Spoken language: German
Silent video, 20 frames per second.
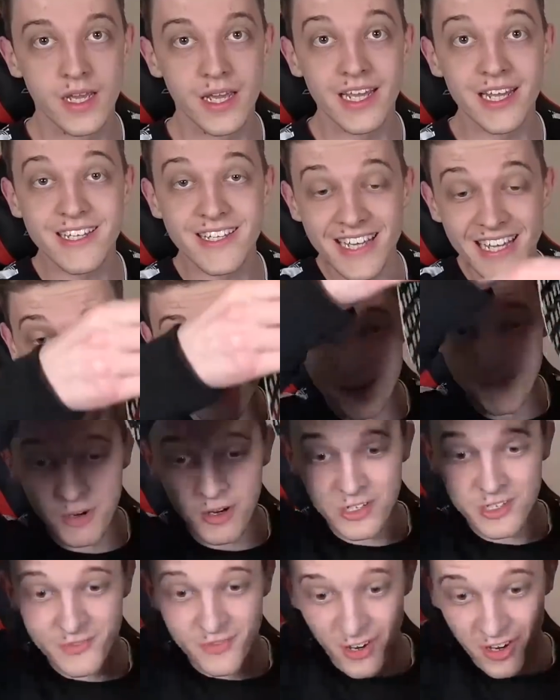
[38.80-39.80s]
In jeder
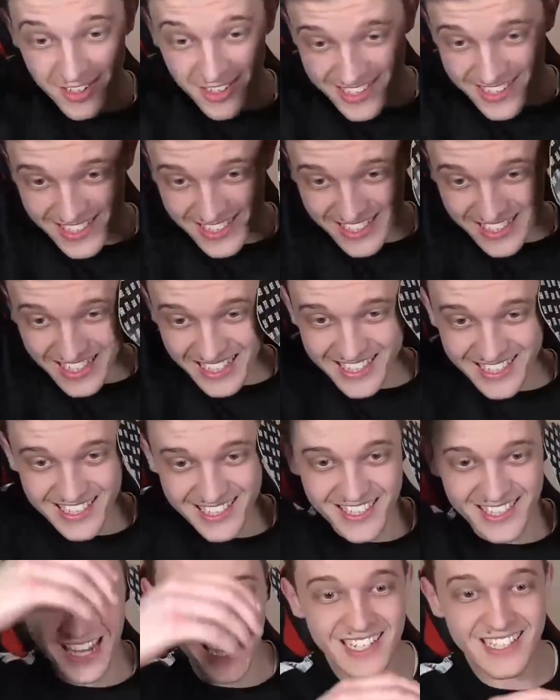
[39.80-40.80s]
Box, Freunde, sind
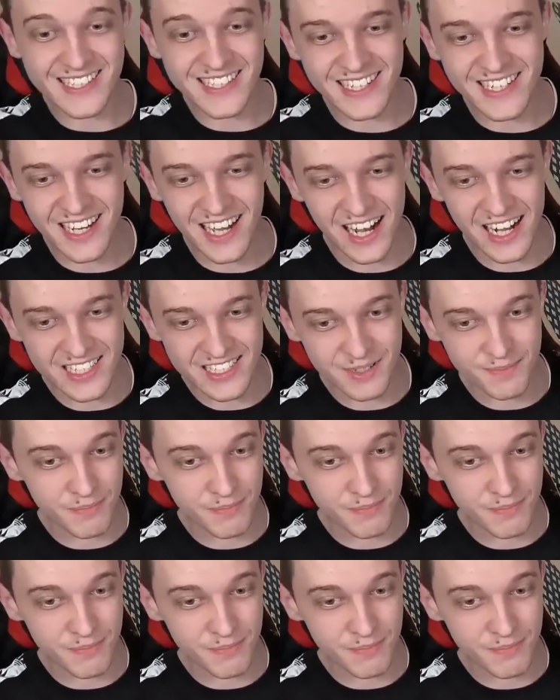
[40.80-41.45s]
richtig nice Inhalte,